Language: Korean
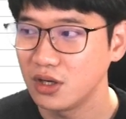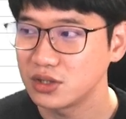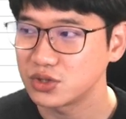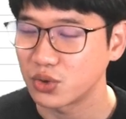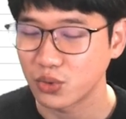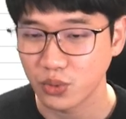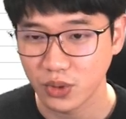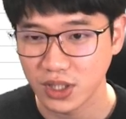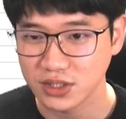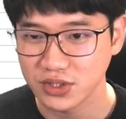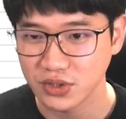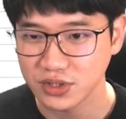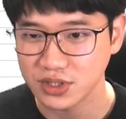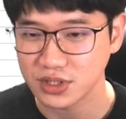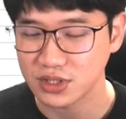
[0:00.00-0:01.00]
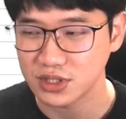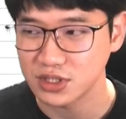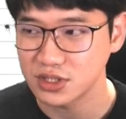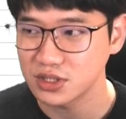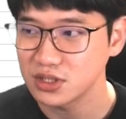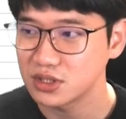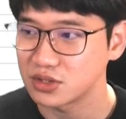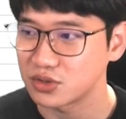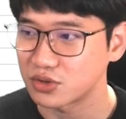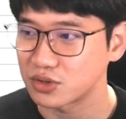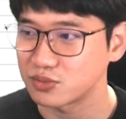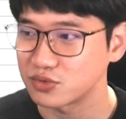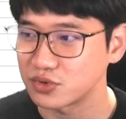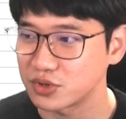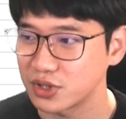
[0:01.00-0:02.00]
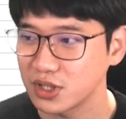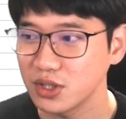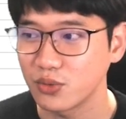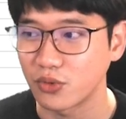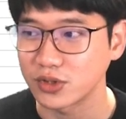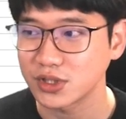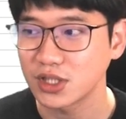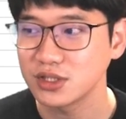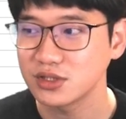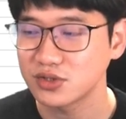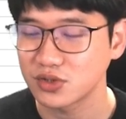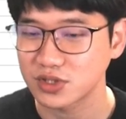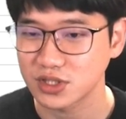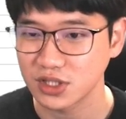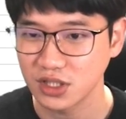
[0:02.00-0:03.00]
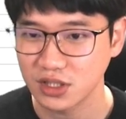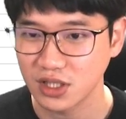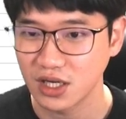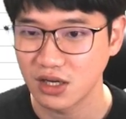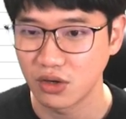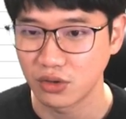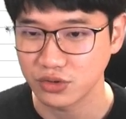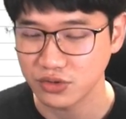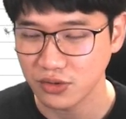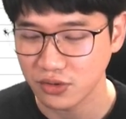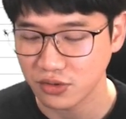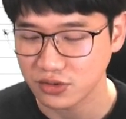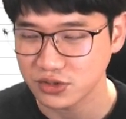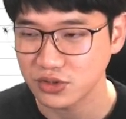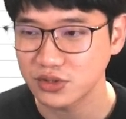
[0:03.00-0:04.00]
적용할 서식은 여러분들이 원하는 서식 어떤 거를